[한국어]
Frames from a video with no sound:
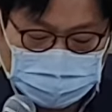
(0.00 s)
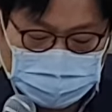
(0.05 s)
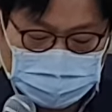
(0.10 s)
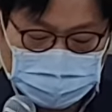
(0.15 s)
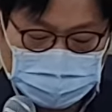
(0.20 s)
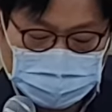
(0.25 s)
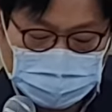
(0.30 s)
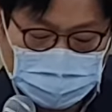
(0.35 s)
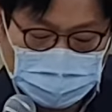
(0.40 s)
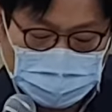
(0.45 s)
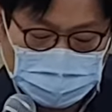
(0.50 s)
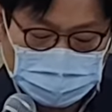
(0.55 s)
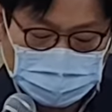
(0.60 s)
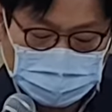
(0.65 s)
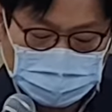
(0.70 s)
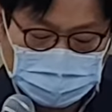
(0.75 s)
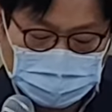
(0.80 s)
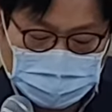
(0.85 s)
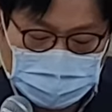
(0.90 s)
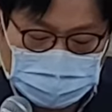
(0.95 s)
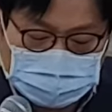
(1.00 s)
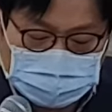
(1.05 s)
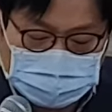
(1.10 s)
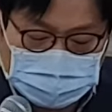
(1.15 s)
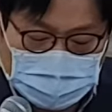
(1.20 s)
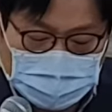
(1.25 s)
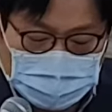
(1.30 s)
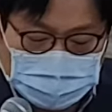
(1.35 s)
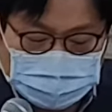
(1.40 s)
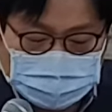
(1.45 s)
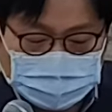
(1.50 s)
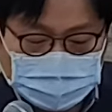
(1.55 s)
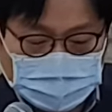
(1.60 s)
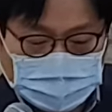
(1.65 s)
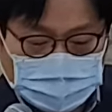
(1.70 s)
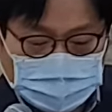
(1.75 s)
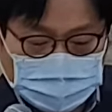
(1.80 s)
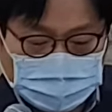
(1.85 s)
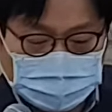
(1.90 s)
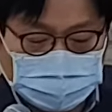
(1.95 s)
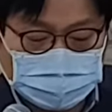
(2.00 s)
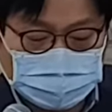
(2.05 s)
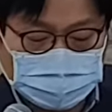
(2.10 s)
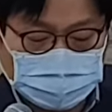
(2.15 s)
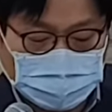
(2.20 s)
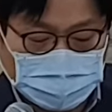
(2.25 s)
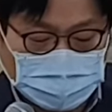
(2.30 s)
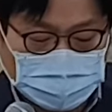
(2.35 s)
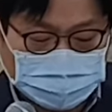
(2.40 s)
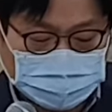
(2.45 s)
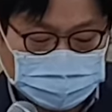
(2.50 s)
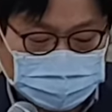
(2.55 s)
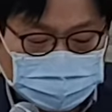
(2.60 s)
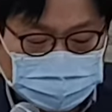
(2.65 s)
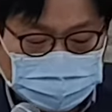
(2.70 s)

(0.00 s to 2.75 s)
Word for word: 그러나 요아스가 죽은 다음